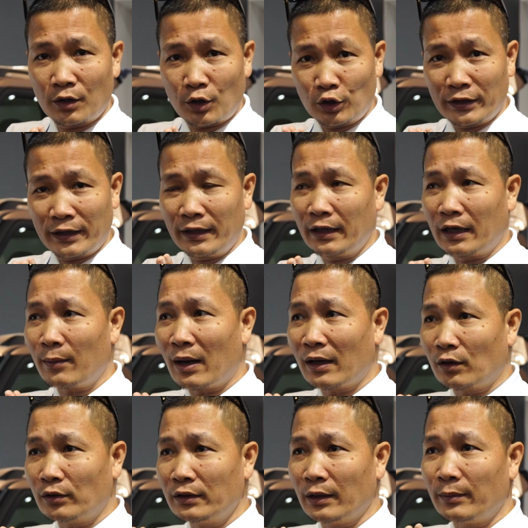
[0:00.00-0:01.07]
Nói thế thì các
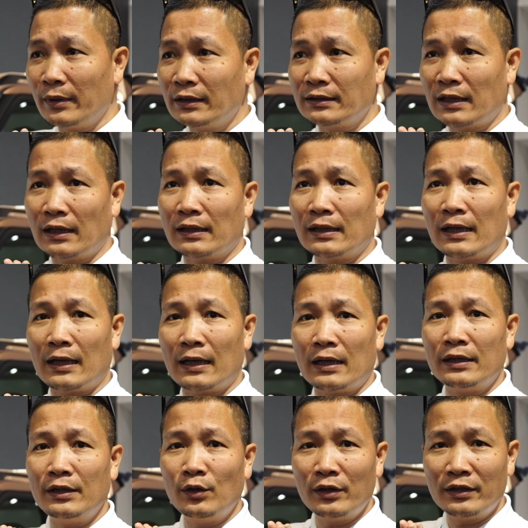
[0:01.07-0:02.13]
bạn có thể biết rằng là
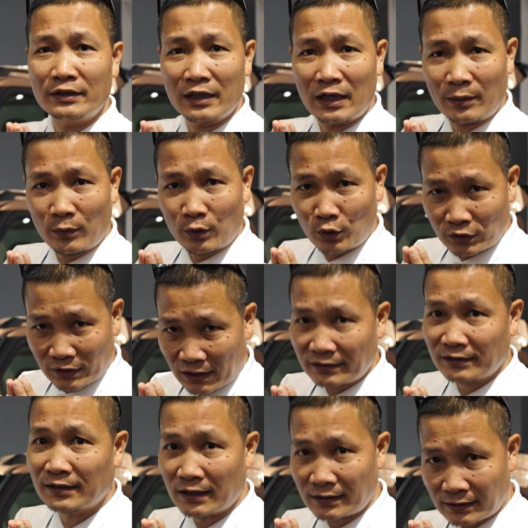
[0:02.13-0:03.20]
Indonesia là một quốc gia
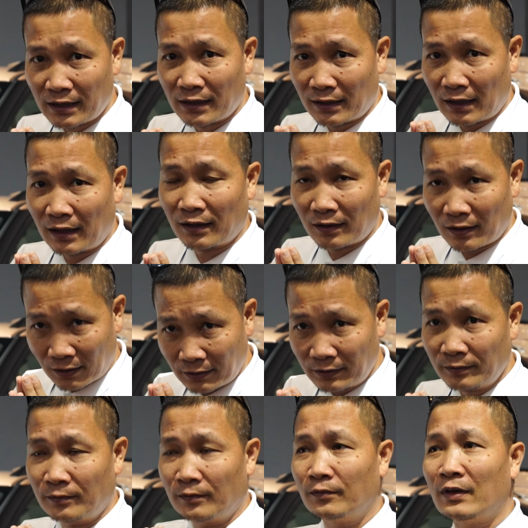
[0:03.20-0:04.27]
rất là lớn
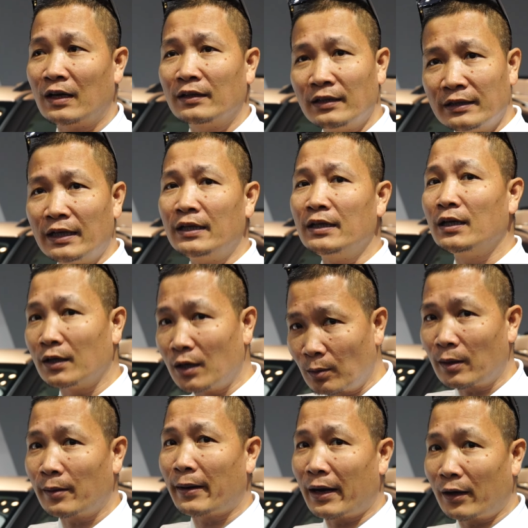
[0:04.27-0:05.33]
và đương nhiên ở
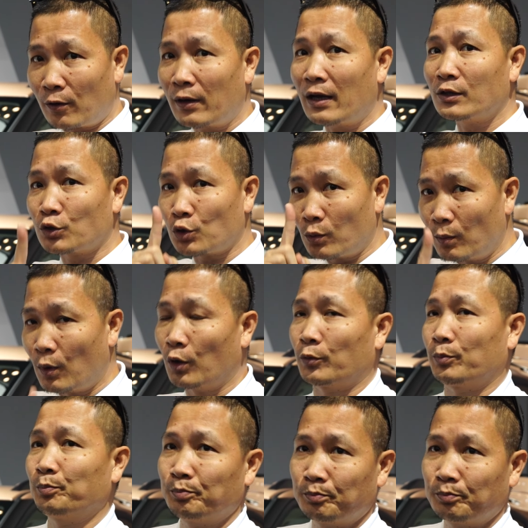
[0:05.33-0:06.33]
Đông Nam Á nó là số 1.